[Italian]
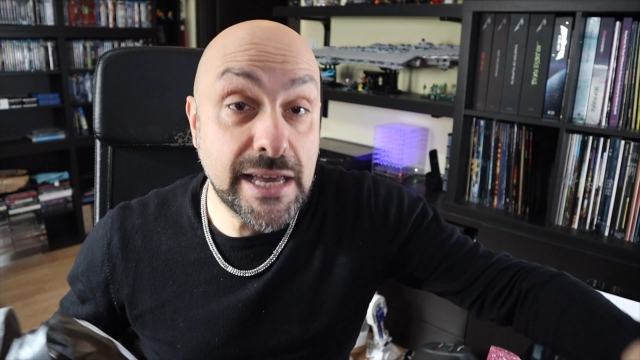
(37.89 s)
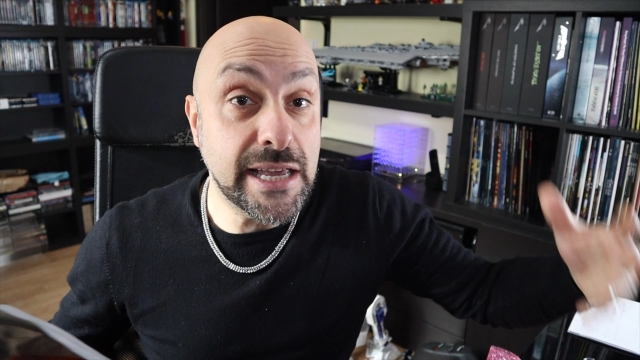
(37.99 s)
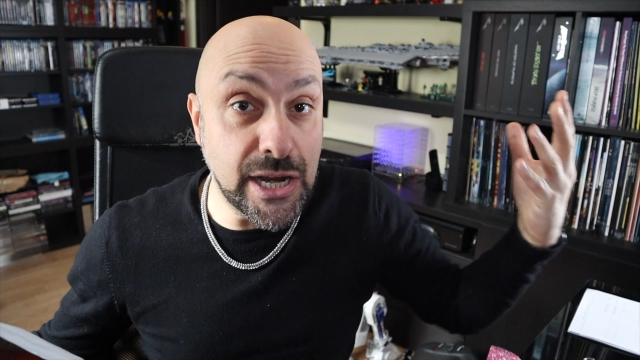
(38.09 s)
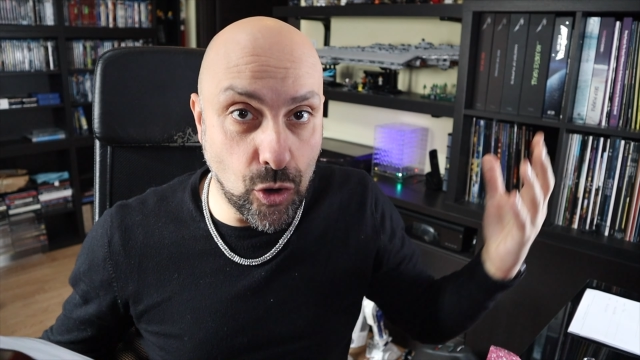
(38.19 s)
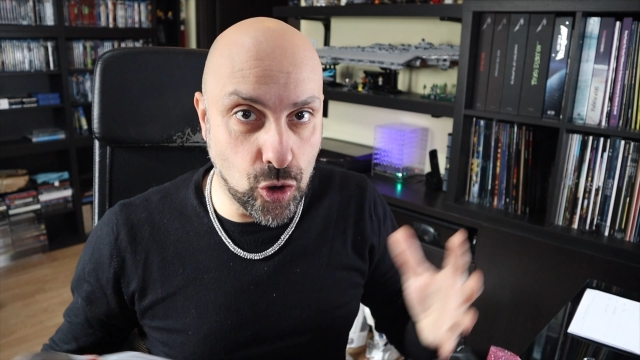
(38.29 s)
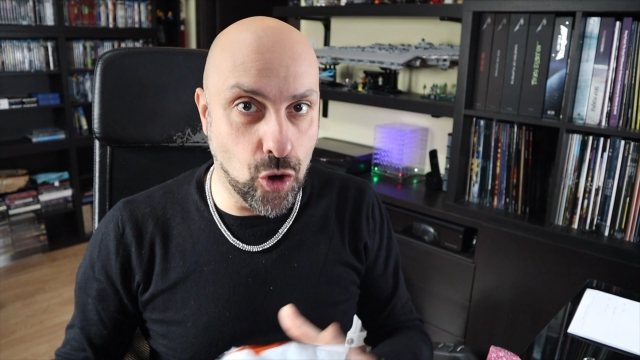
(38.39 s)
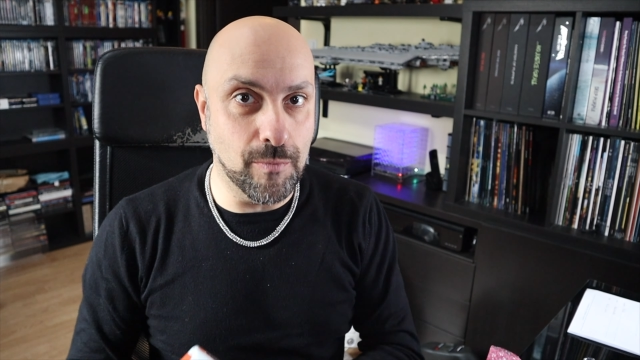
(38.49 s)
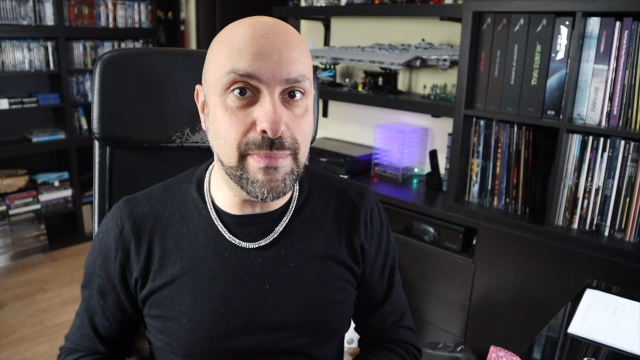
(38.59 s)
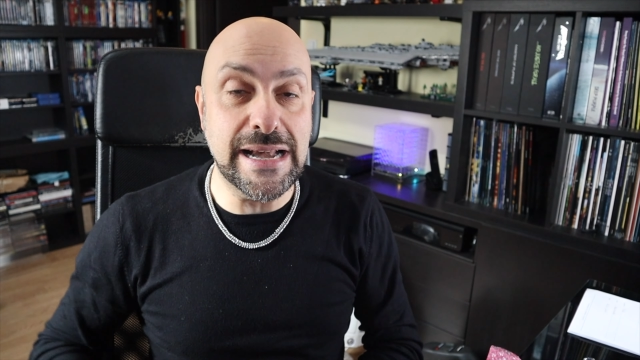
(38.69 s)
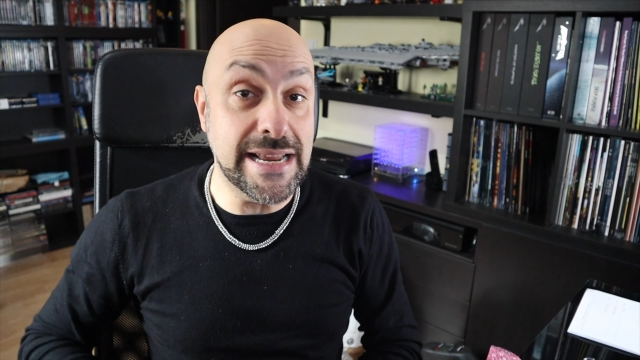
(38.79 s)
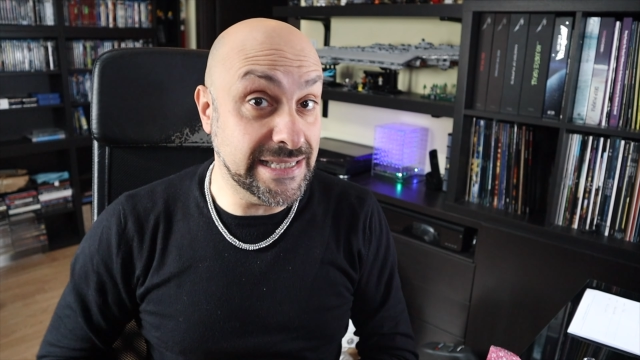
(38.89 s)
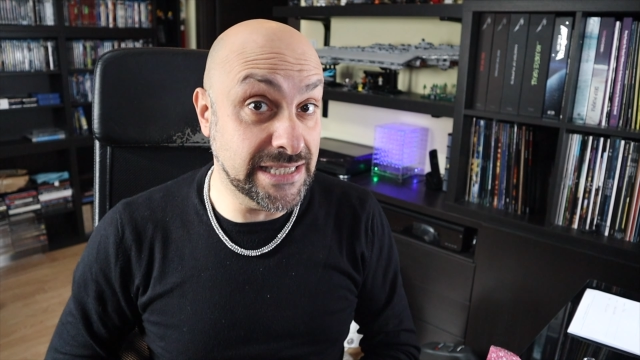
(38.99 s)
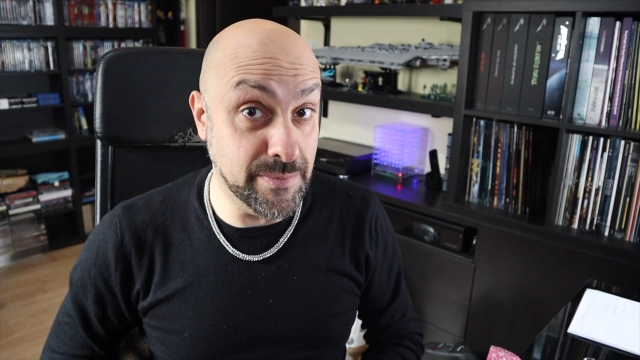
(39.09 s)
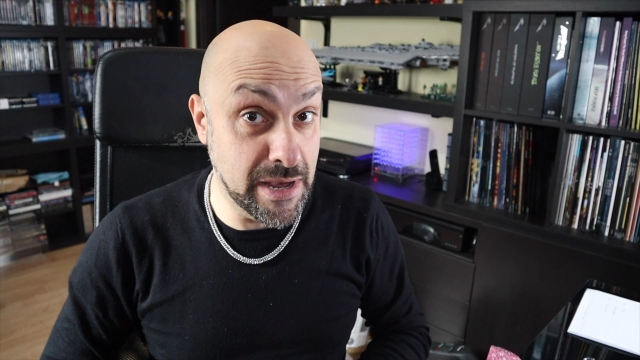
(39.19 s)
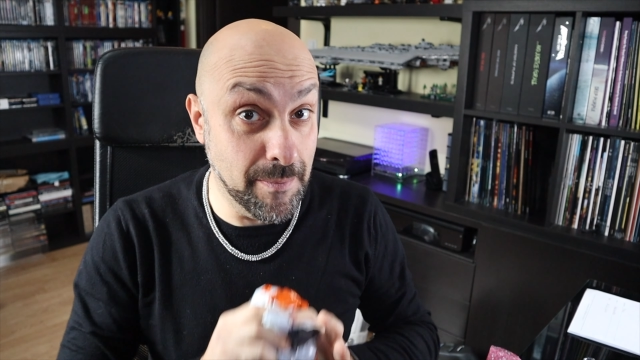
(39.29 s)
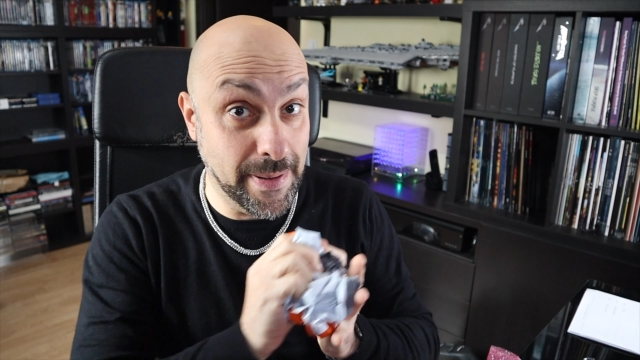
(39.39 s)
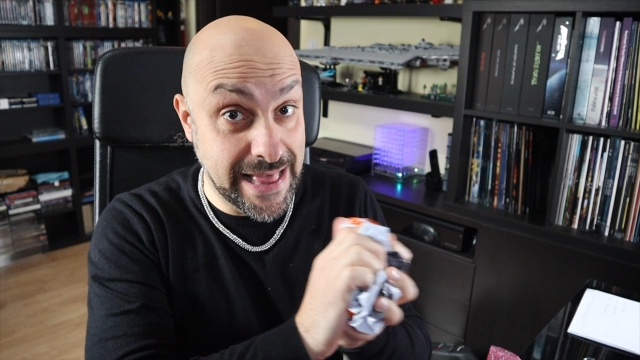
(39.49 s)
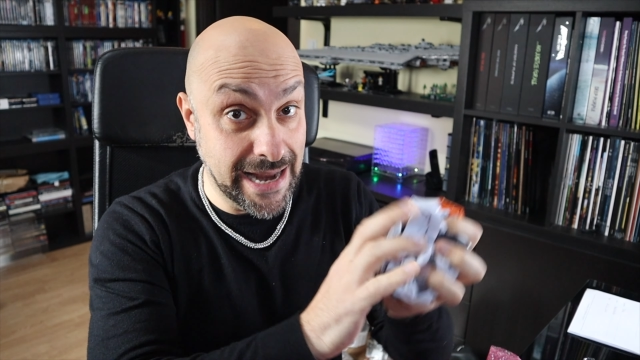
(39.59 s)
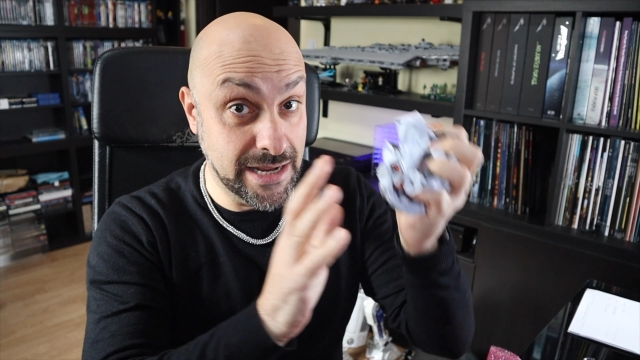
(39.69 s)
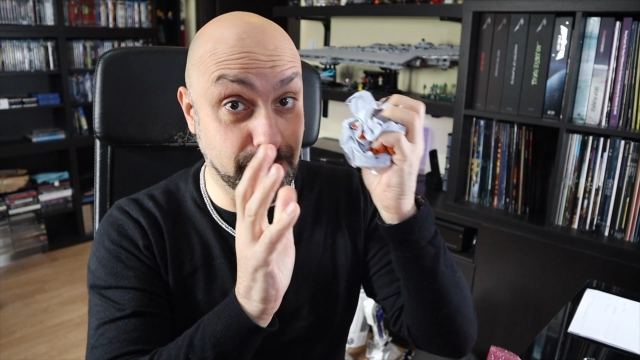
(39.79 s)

i loro bellissimi pedali.